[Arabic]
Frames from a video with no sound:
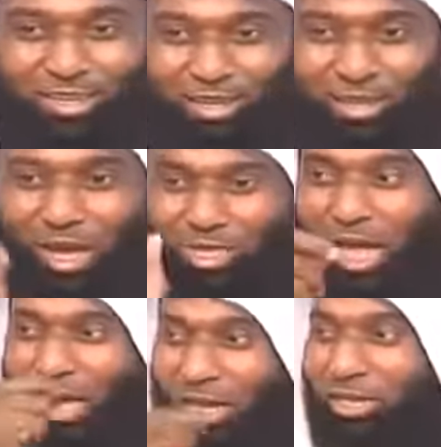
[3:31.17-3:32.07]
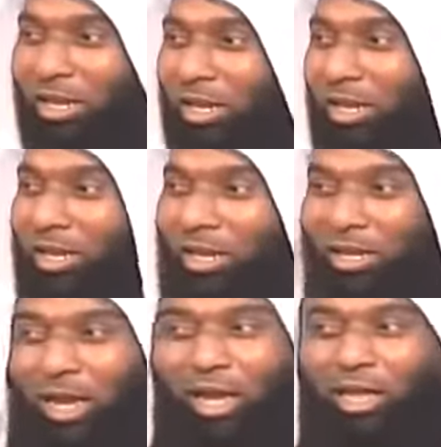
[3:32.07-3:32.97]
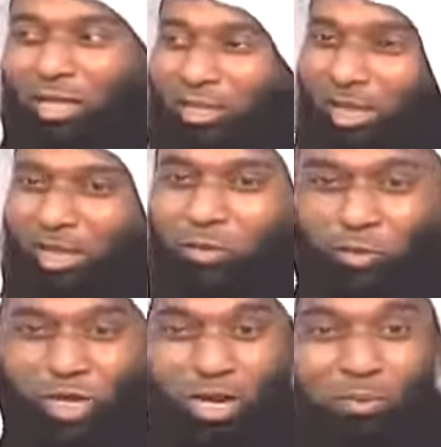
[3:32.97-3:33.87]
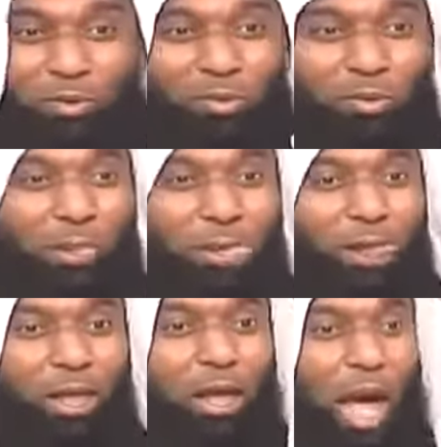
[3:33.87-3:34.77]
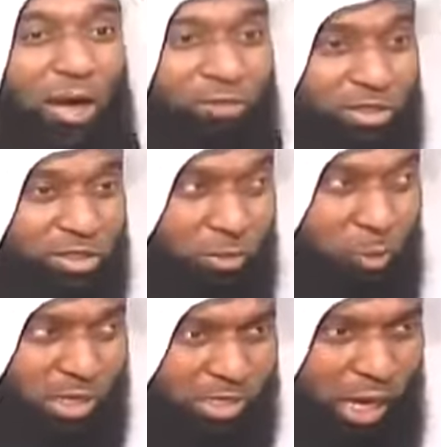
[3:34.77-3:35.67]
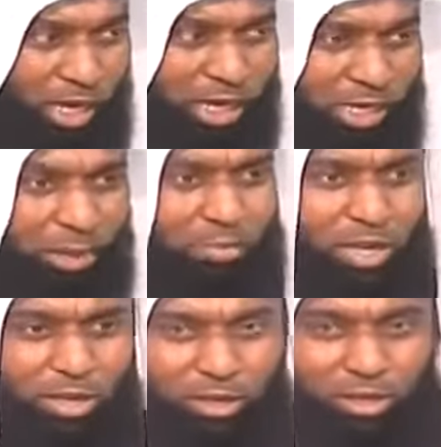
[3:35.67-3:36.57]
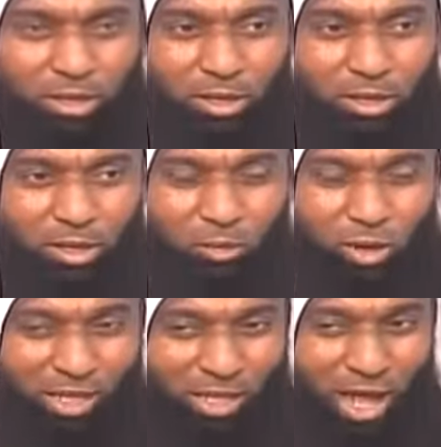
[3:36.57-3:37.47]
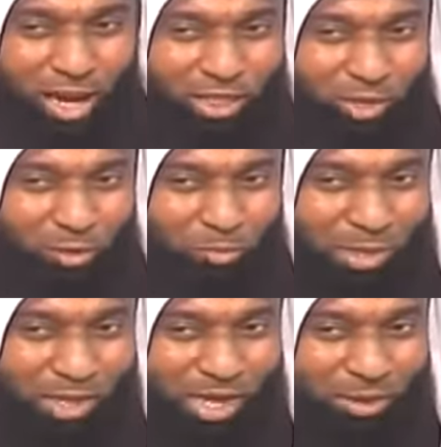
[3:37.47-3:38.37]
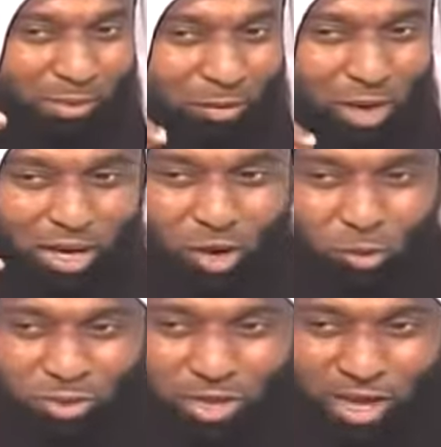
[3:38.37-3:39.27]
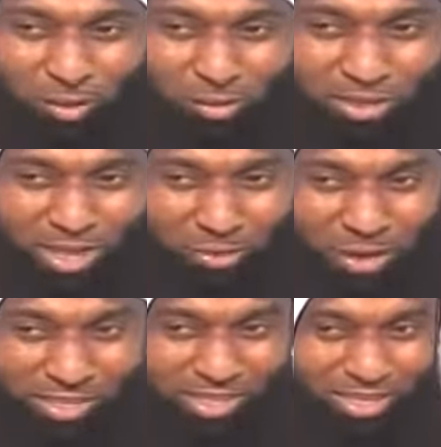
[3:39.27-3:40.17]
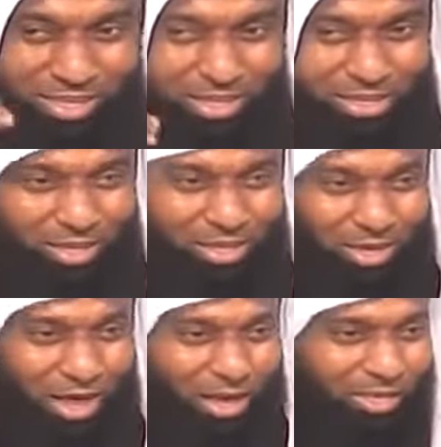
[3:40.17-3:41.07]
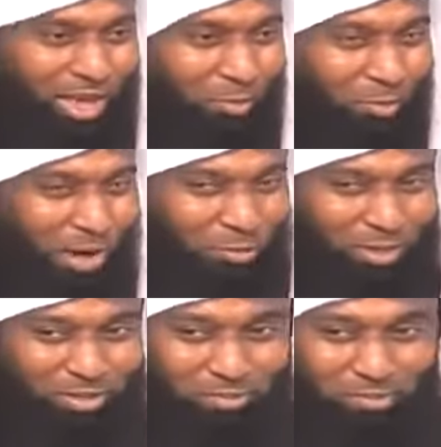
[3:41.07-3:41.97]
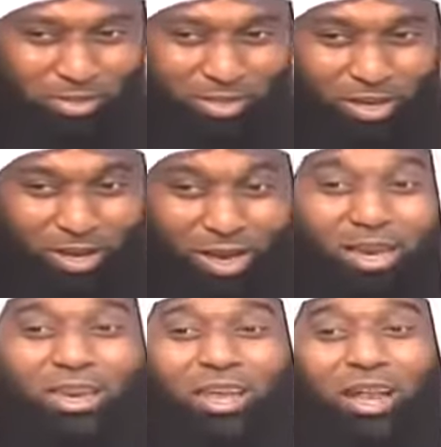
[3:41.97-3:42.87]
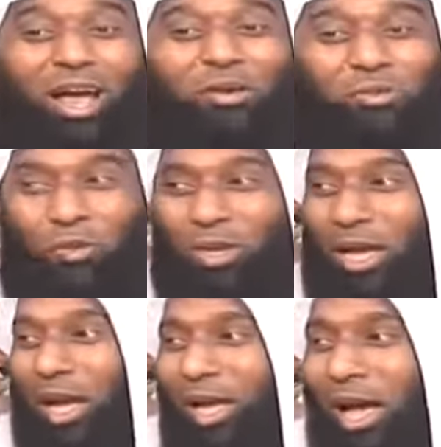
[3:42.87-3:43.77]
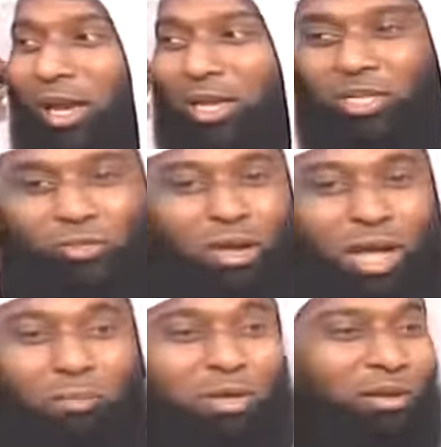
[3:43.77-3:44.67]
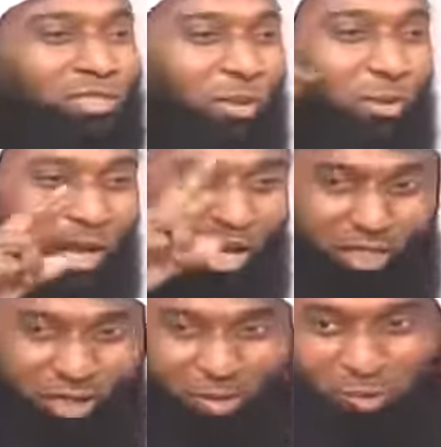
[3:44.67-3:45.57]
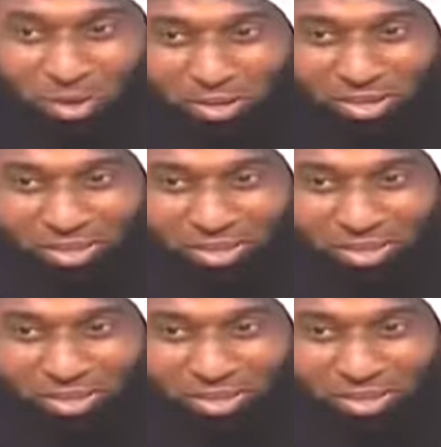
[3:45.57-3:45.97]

اي اعطاها عند اليد اللي توجع على ما يقولون حفظت الموطأ اللي كتبته وقد قالت لي امي كلمة وانا عمري اربع سنوات قالت يا محمد اني لارجو الله ان يجمع بك في شمل هذه الامة